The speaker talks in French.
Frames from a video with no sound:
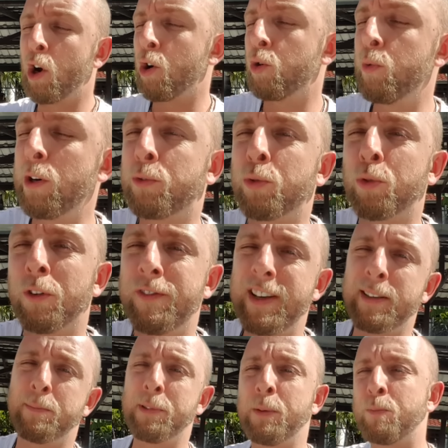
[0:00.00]
Ou est-ce qu'on fait
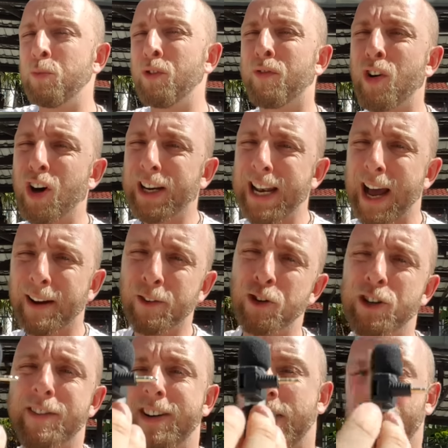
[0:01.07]
ces petites mouflottes là que
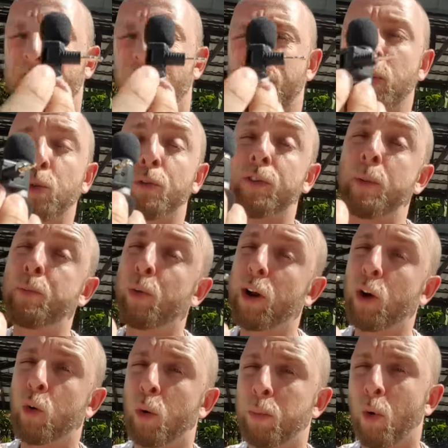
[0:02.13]
j'avais acheté en fait qu'on fait pour la
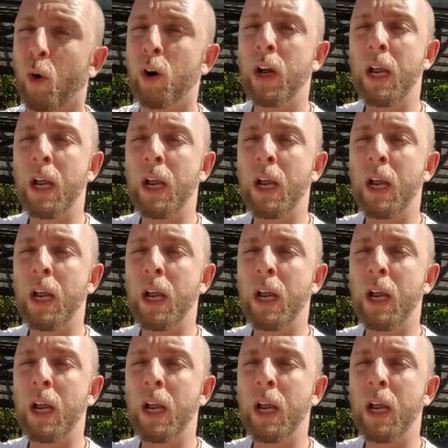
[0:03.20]
GoPro